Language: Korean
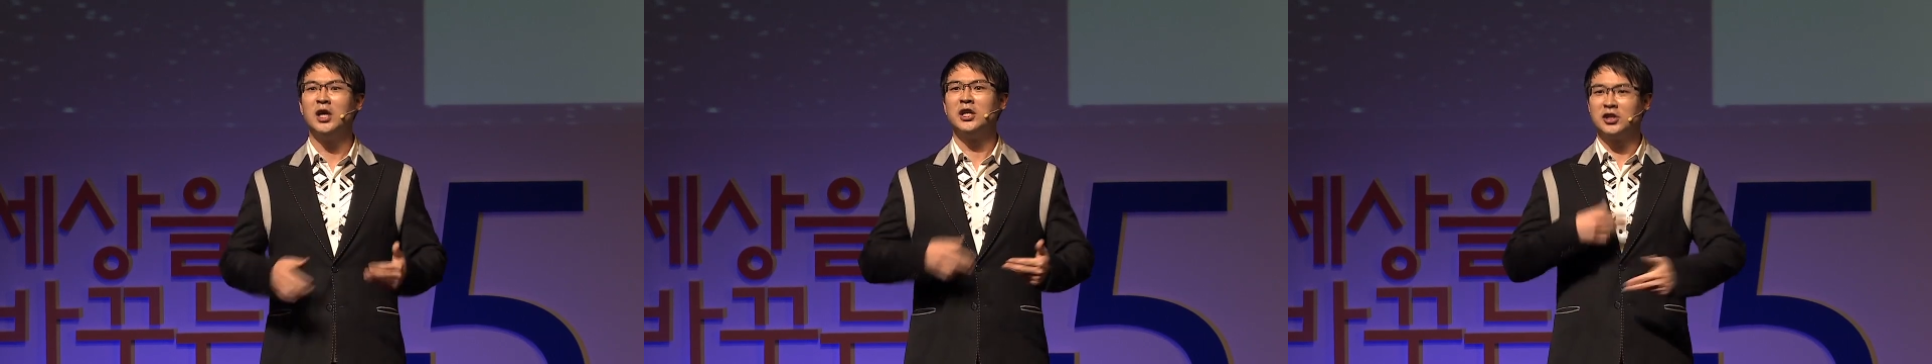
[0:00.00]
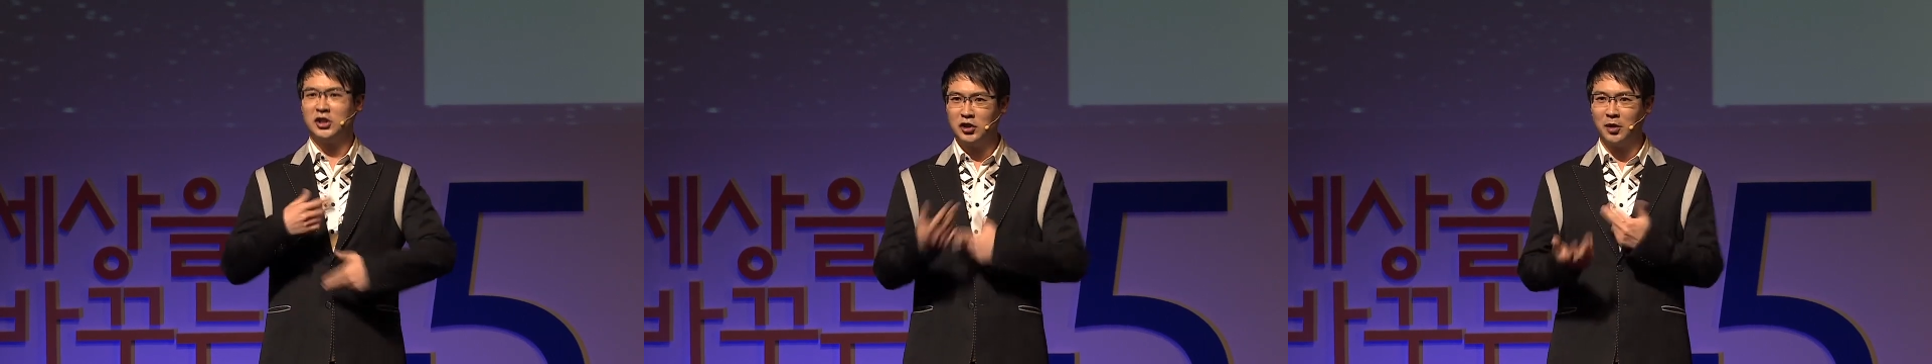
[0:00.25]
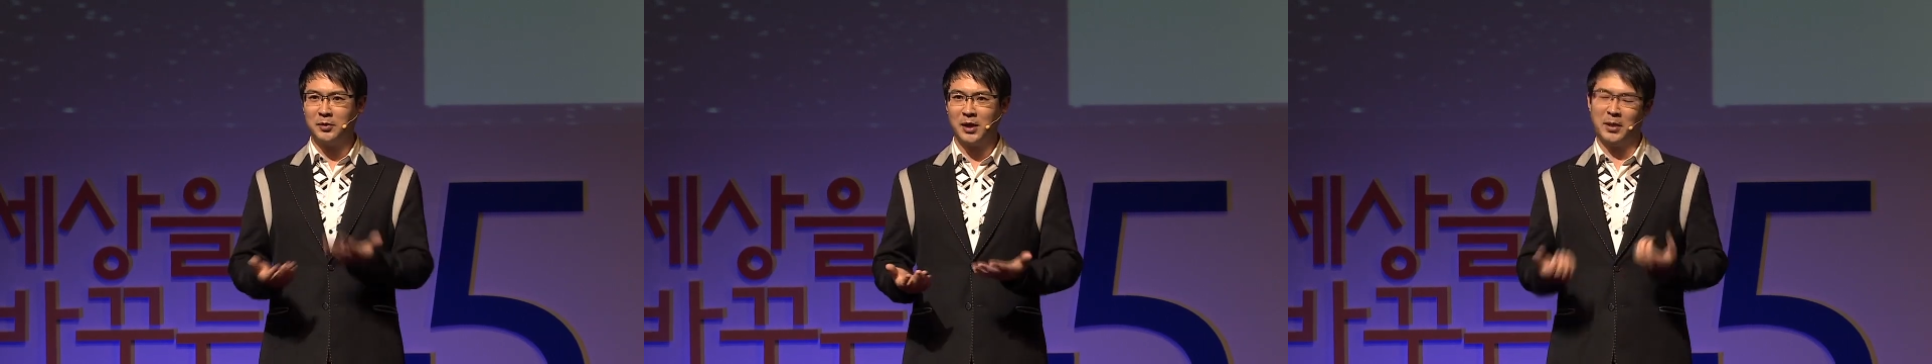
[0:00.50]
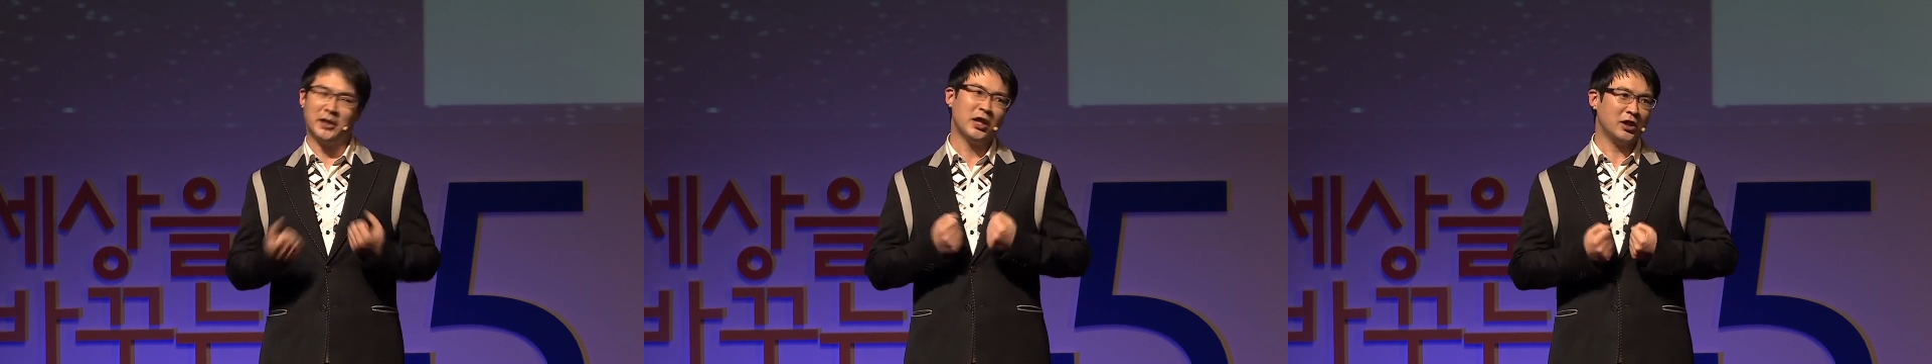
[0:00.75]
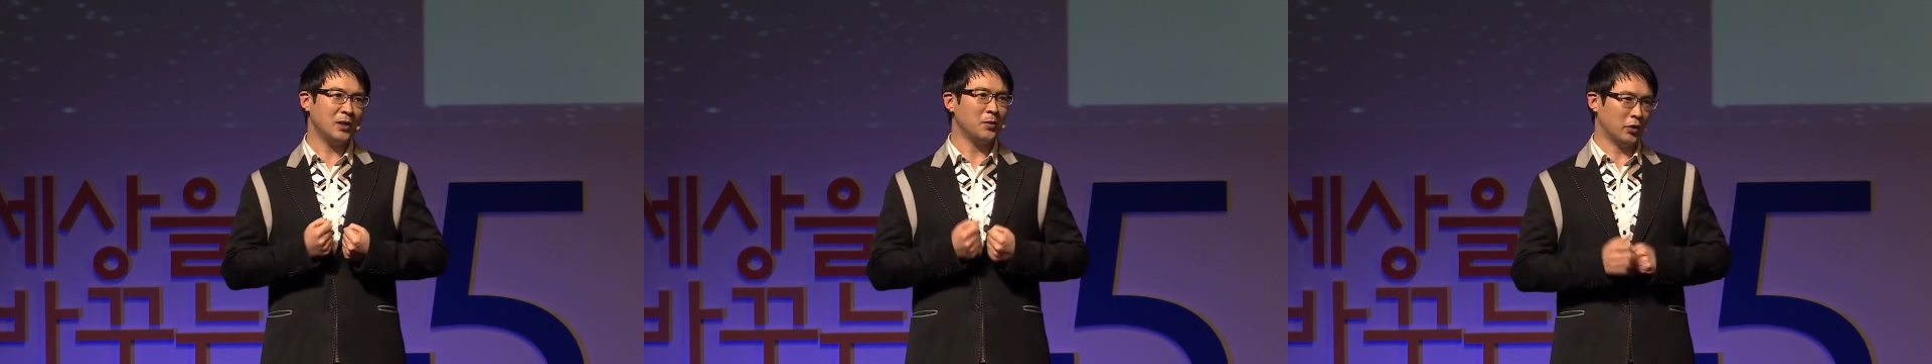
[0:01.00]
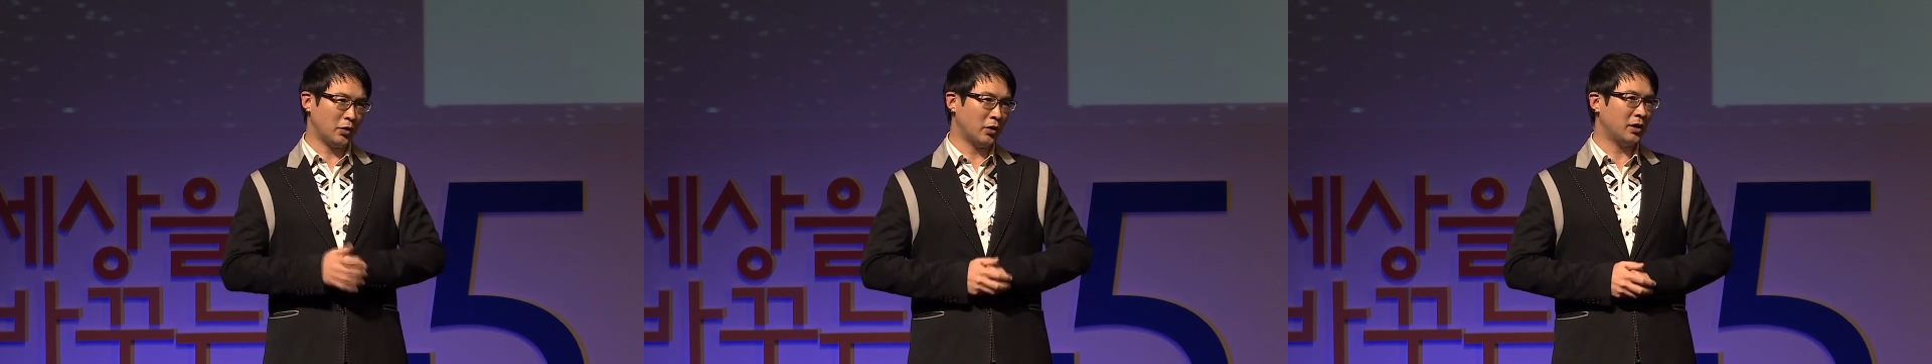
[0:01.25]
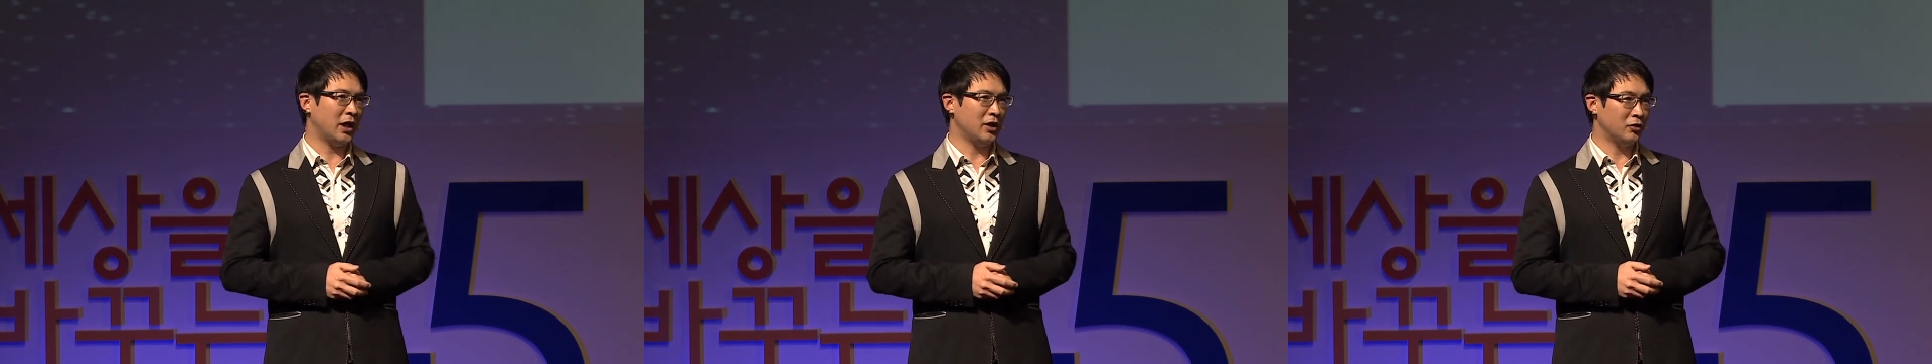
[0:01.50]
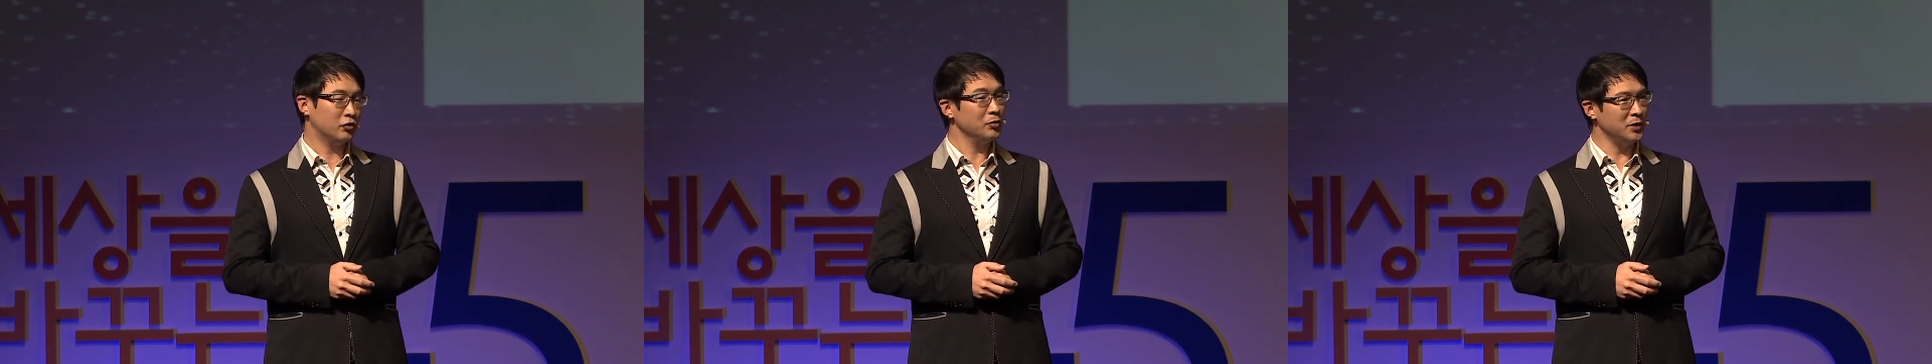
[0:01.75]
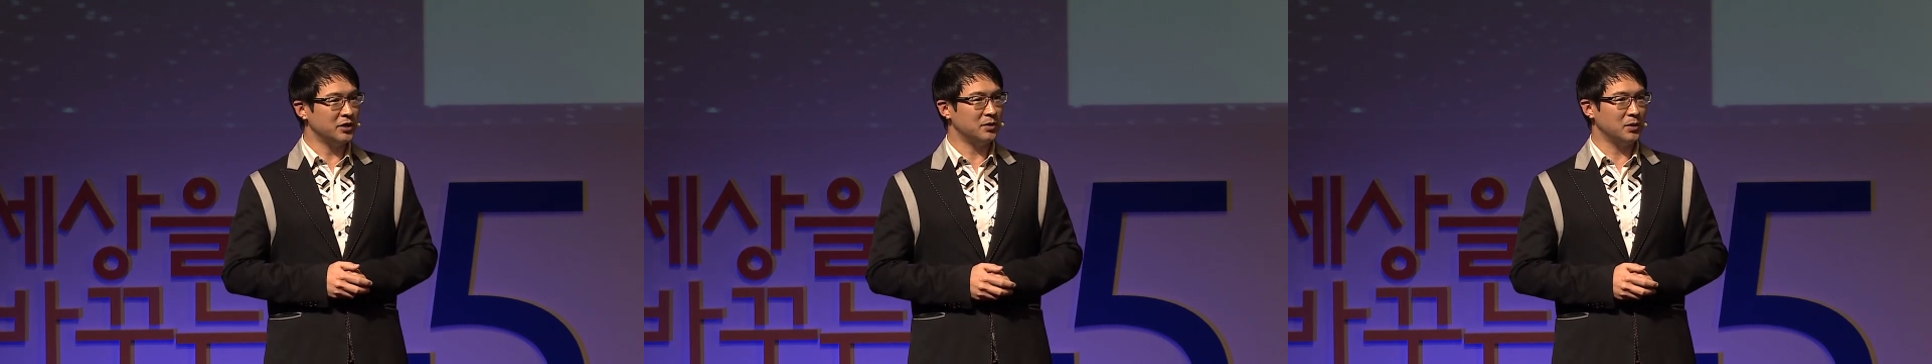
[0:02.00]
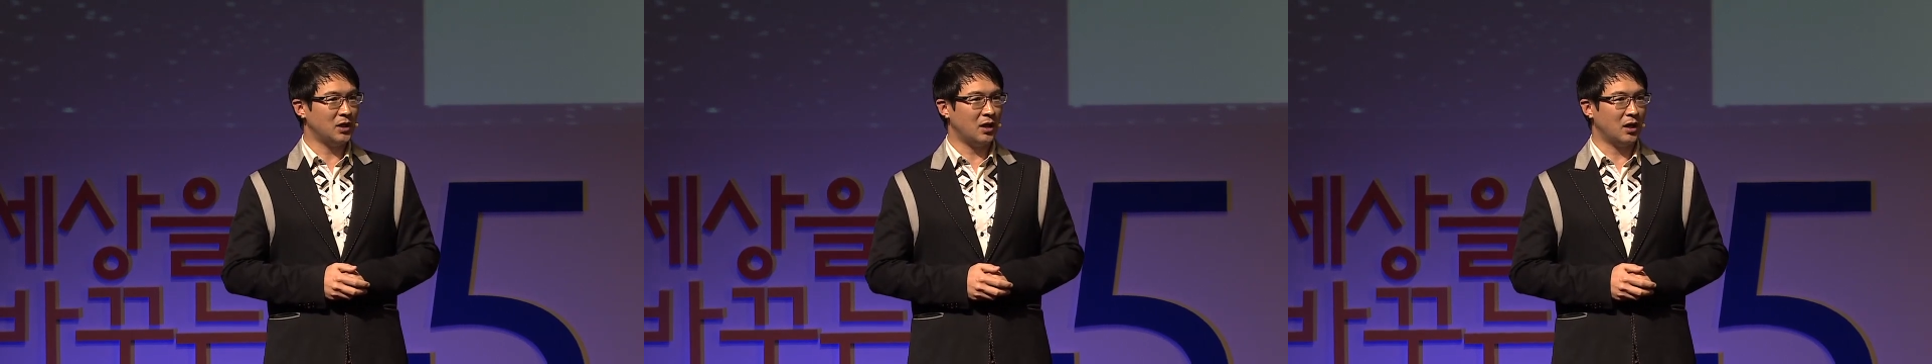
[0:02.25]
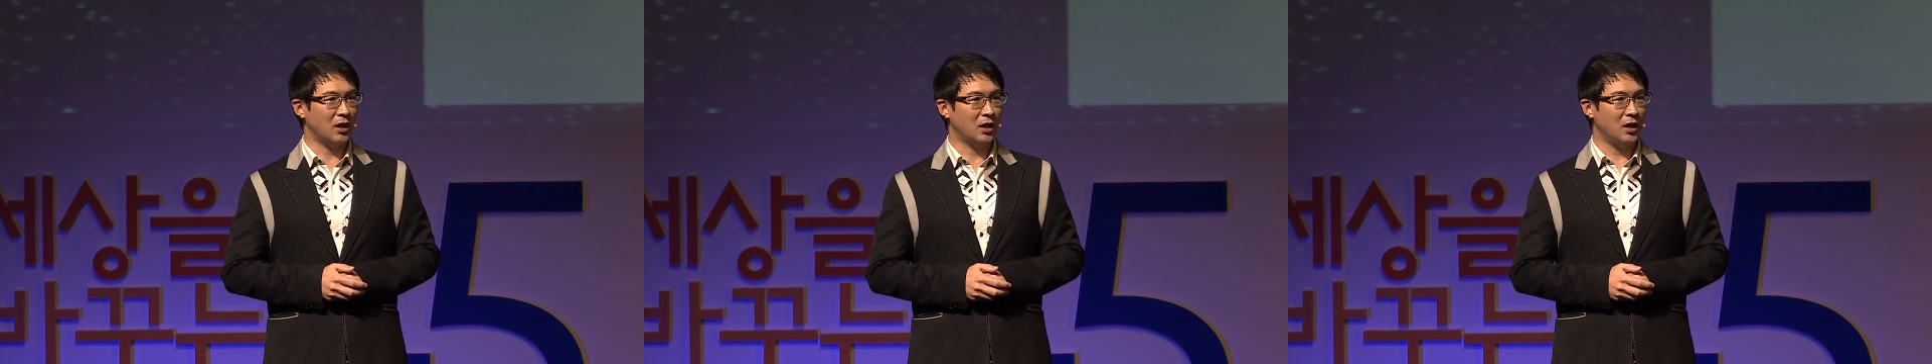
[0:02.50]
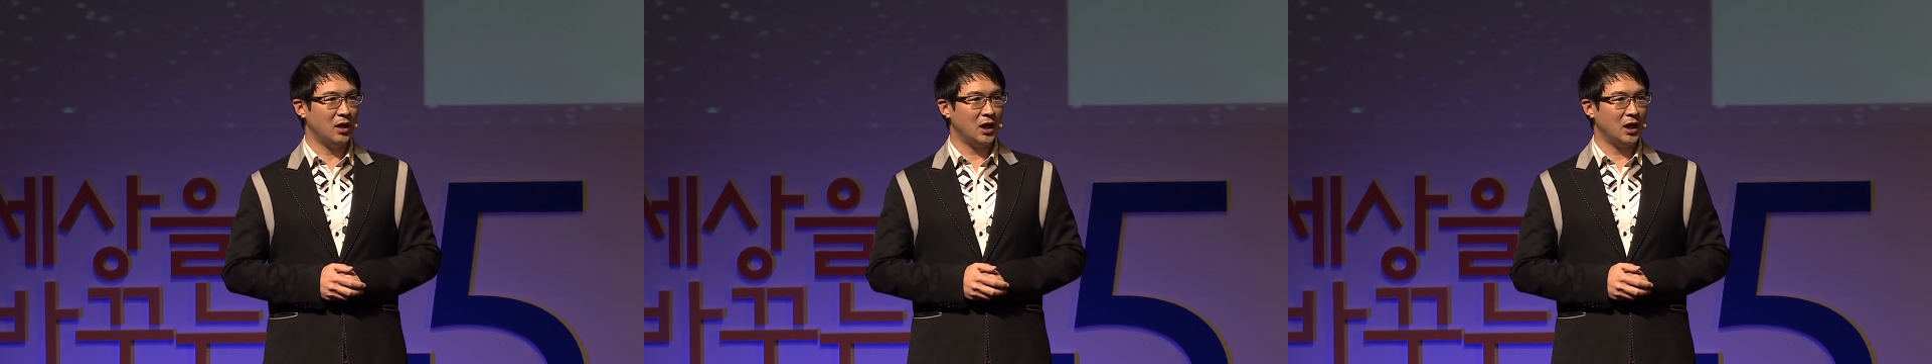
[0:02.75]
즐겁게 받아들이면 어떨까 이런 꿈이 있습니다.